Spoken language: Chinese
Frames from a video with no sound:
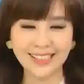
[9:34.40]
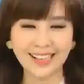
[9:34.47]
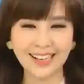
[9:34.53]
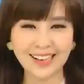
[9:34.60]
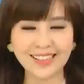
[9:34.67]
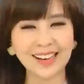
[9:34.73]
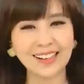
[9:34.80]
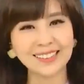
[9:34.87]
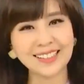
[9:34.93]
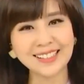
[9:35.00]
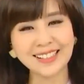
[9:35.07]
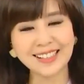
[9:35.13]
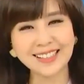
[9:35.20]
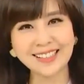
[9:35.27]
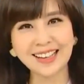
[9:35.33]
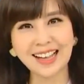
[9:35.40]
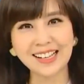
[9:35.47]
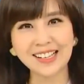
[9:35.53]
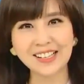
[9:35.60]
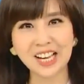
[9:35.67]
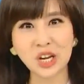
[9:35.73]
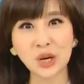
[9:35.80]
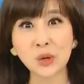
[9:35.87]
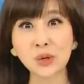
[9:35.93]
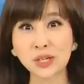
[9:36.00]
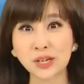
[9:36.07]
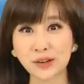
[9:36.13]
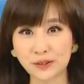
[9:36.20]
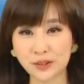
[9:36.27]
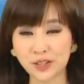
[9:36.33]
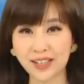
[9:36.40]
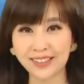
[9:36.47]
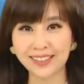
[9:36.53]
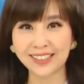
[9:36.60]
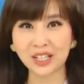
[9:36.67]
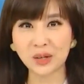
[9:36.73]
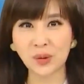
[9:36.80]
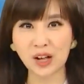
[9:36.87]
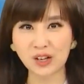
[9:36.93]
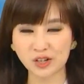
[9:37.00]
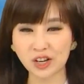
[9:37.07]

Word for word: 呃，想要听气象？这雨神封号的歌王